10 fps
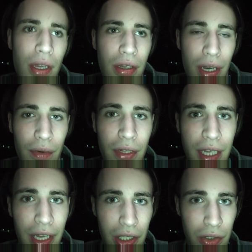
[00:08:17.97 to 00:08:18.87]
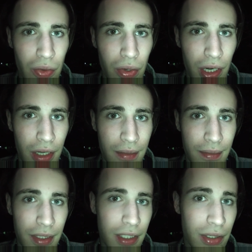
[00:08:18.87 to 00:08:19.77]
che una volta ero a scuola,
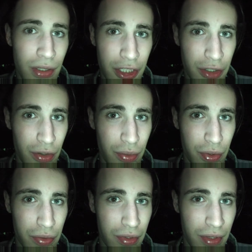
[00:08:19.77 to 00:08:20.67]
adesso non ci sono più.